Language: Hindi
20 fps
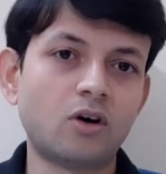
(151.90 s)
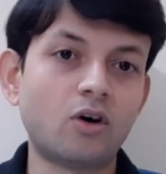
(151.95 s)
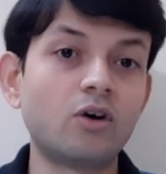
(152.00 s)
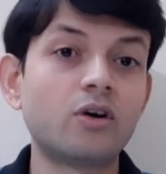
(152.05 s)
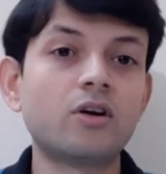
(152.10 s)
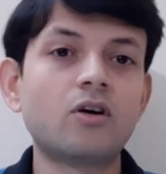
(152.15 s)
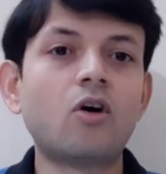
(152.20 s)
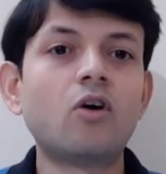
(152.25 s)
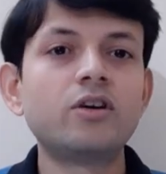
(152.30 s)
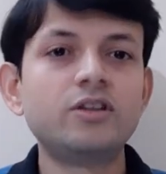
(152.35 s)

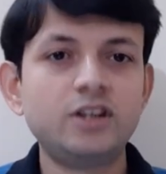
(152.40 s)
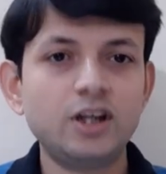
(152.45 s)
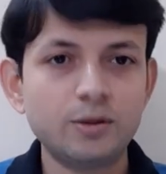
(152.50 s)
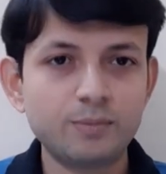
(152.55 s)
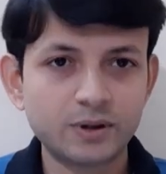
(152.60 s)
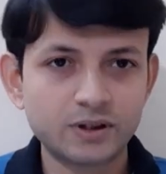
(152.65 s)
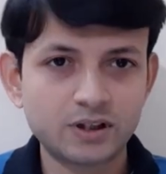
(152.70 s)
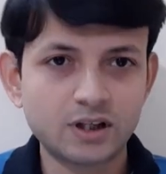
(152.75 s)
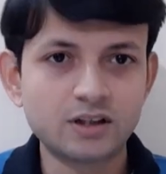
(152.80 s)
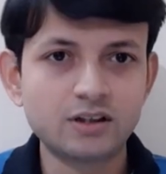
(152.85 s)
और और ये
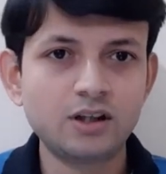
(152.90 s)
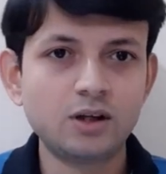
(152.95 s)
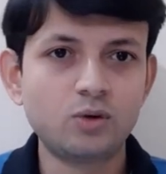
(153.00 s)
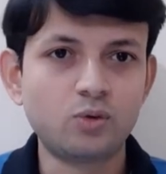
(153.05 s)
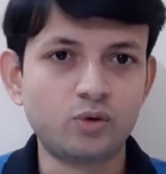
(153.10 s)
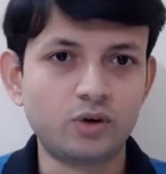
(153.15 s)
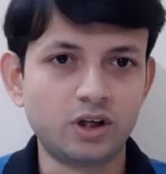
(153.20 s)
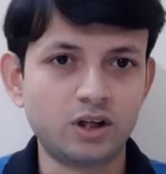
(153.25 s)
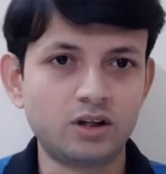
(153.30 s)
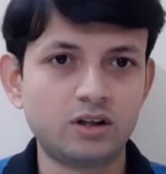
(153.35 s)
बताते
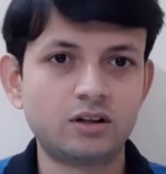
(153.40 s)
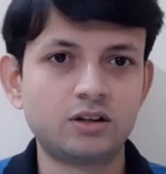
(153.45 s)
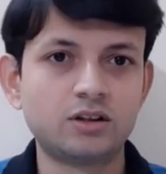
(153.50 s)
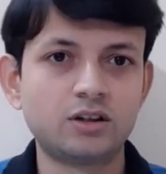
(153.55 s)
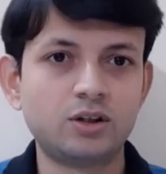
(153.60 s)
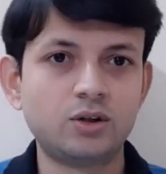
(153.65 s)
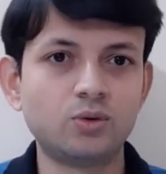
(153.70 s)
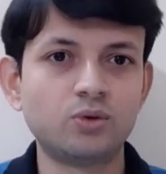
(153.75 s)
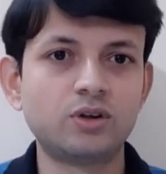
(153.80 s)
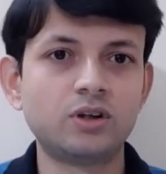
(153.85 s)
हुए
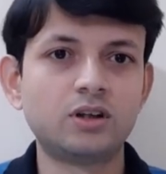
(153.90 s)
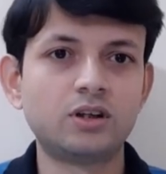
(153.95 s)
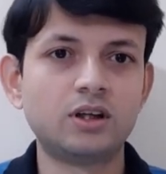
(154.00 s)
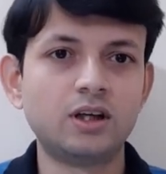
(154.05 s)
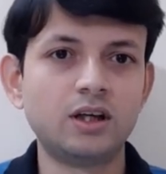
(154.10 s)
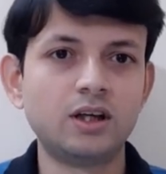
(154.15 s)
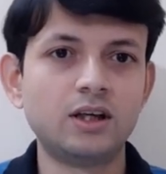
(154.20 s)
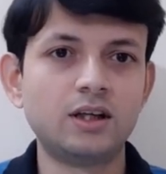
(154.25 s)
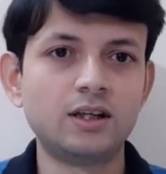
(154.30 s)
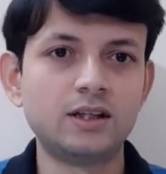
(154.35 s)

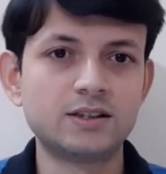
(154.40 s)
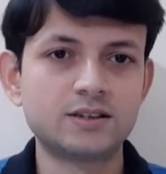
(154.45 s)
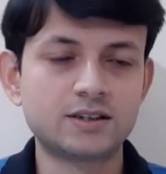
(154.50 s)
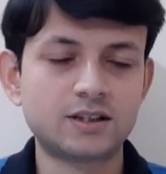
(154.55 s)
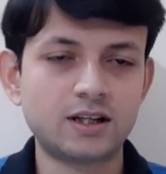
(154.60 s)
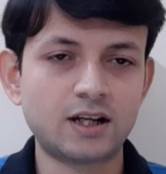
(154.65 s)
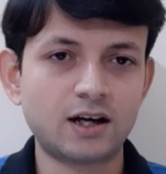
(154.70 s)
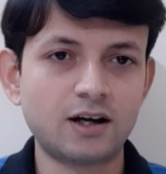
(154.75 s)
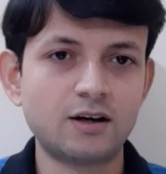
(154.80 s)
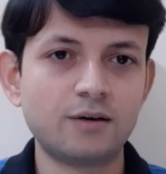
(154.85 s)
क्योंकि
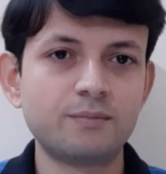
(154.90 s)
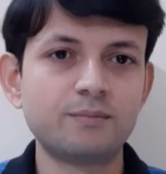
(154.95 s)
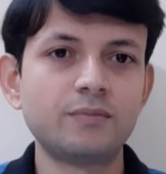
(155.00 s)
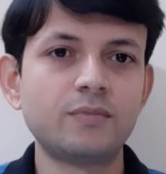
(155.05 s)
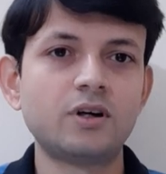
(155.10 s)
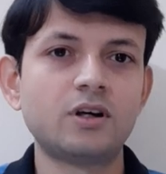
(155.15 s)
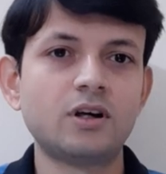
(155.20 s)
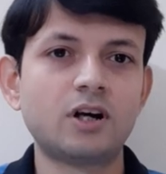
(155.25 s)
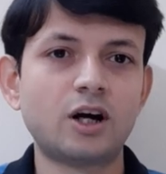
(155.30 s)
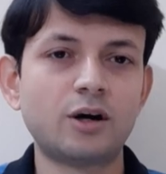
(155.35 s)
इस्लाम
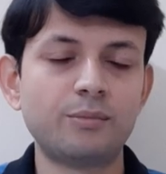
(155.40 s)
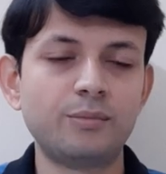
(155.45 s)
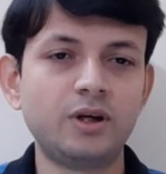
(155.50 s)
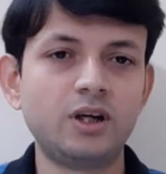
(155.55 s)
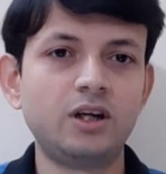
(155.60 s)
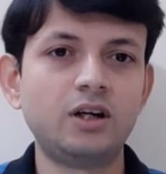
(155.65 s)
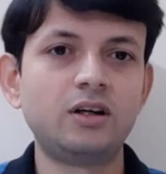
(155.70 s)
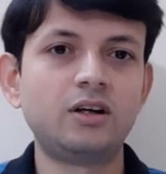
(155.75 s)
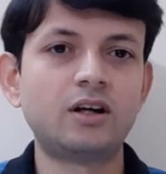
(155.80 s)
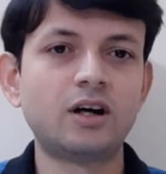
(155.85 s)

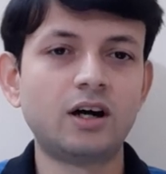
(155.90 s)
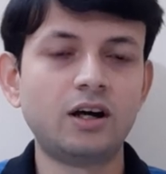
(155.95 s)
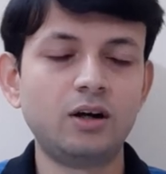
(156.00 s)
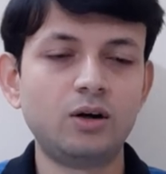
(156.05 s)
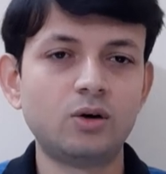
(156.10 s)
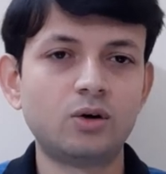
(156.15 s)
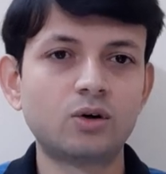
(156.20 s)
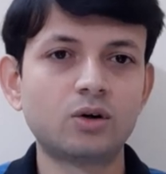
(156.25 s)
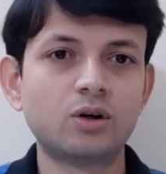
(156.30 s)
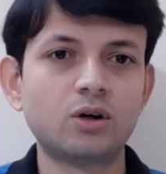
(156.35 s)
हमें
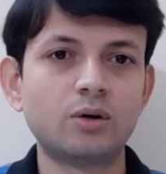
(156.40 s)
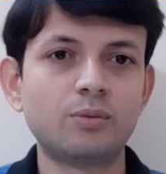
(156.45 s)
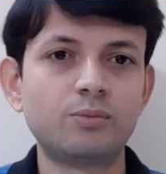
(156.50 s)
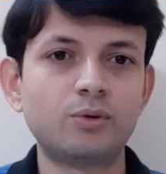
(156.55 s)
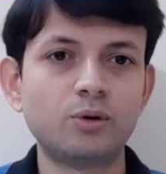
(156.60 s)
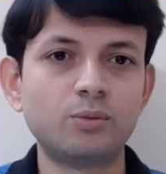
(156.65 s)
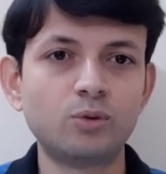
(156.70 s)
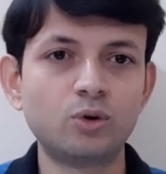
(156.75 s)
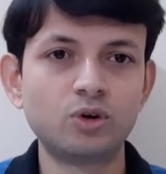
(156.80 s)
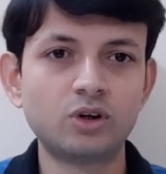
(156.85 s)
डायलॉग
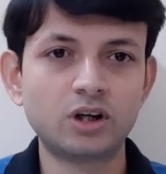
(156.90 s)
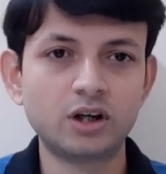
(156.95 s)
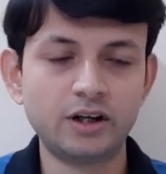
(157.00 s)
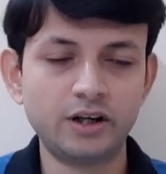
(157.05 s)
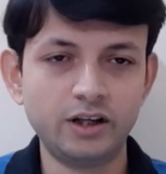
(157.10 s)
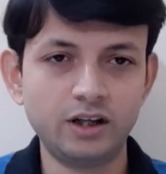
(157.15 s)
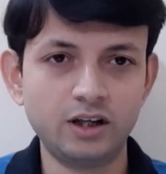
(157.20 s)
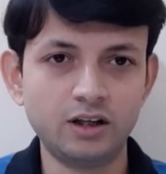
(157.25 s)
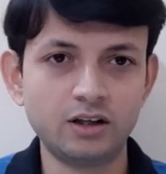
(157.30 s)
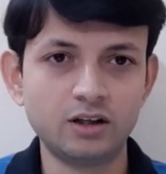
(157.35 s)
प्रमोट
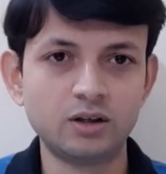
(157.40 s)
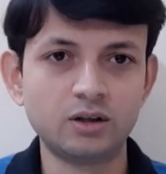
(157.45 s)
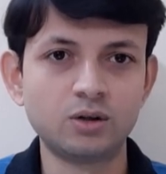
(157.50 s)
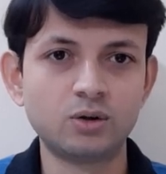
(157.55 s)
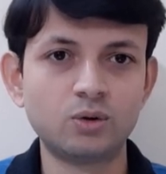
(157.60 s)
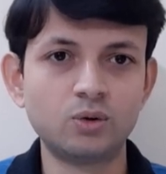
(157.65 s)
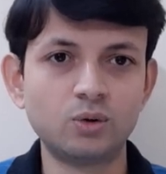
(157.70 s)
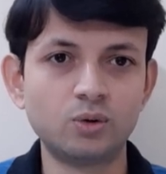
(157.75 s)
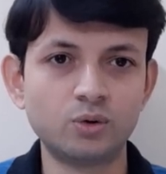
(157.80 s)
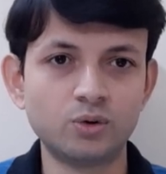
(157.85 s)
करने
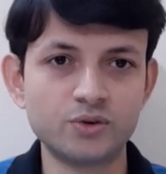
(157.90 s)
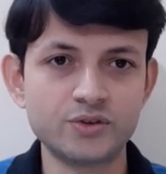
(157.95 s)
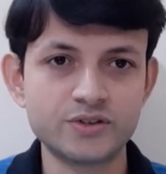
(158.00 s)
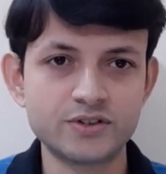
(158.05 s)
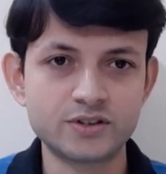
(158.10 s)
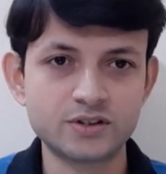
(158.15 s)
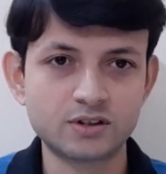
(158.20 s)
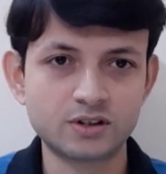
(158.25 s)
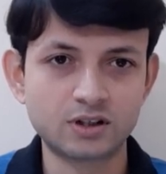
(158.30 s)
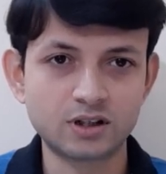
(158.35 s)
को
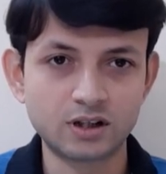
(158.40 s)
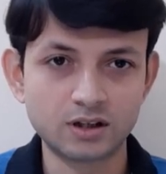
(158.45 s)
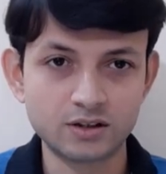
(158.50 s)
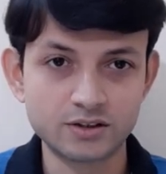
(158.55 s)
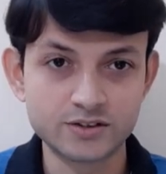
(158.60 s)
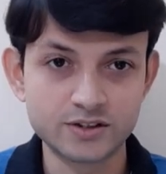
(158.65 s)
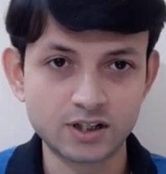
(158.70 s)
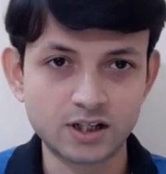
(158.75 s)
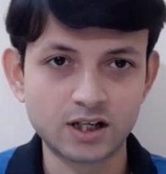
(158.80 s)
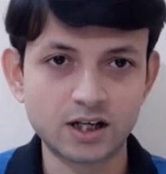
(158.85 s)

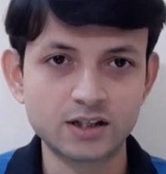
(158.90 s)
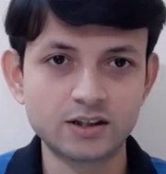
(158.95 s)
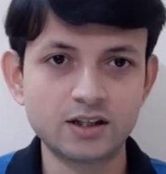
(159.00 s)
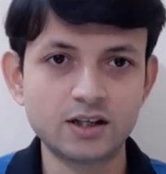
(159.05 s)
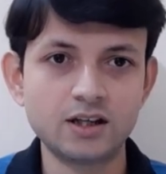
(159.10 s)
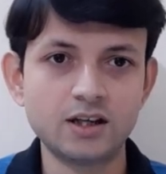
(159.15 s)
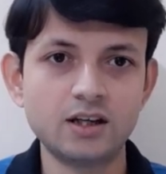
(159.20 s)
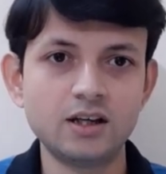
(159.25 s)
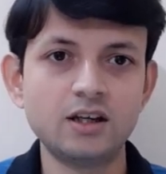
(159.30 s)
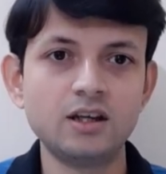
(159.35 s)
सिखाता
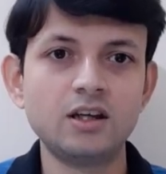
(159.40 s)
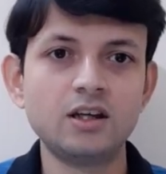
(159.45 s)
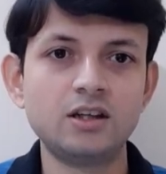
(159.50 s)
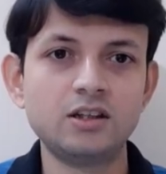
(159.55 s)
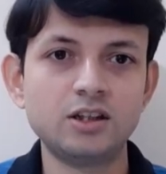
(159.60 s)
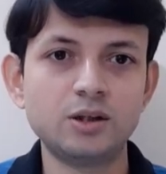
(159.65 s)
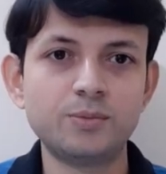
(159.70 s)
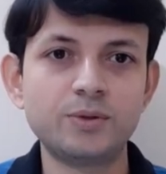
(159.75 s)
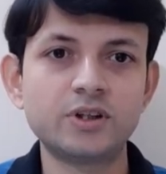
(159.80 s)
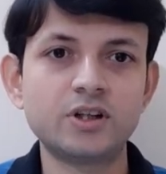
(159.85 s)
है
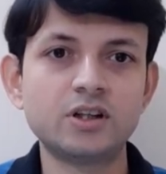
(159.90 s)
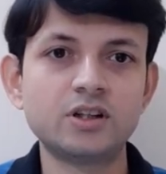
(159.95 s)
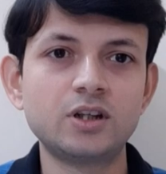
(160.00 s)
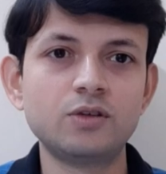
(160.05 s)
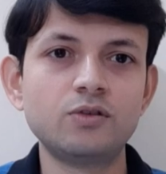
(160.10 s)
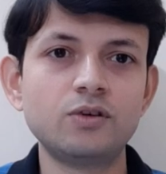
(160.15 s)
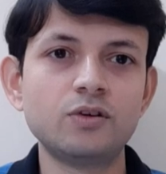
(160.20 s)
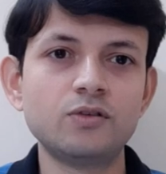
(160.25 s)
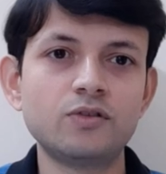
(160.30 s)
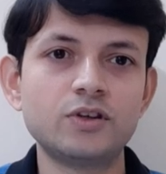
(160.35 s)
ये बताते
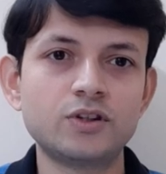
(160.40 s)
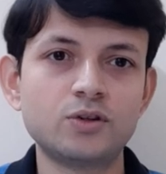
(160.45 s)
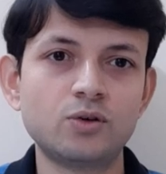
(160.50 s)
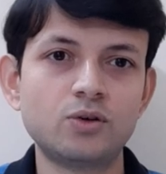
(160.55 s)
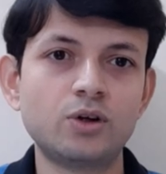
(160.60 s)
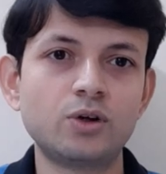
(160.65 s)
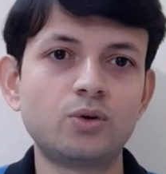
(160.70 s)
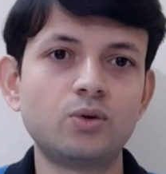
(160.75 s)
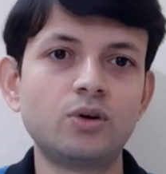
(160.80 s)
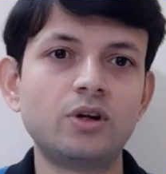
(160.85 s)
हुए
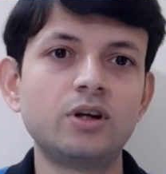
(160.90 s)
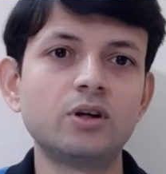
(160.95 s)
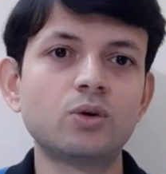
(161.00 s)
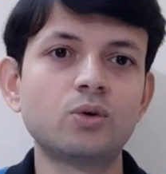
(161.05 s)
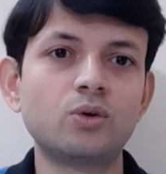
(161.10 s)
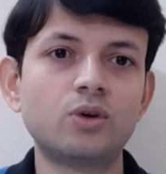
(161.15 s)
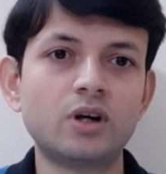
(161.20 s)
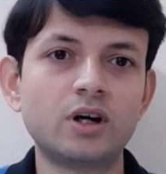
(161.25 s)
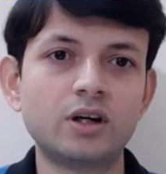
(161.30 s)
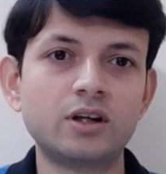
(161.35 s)
फचुल्ला गुलन
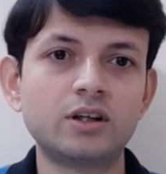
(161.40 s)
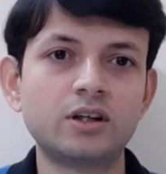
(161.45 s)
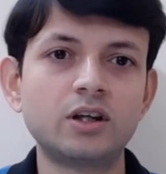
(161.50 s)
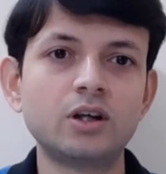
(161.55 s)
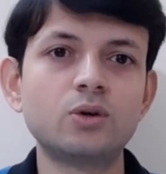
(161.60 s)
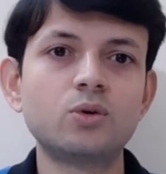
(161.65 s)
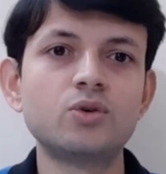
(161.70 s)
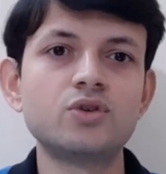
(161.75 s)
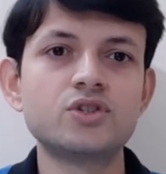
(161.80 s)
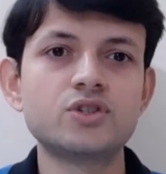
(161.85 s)
कुरान के
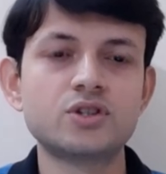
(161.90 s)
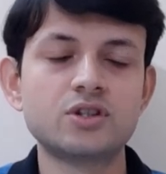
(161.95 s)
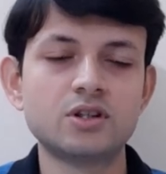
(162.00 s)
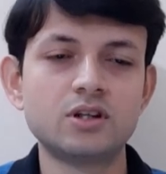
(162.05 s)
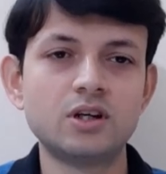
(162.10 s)
कुछ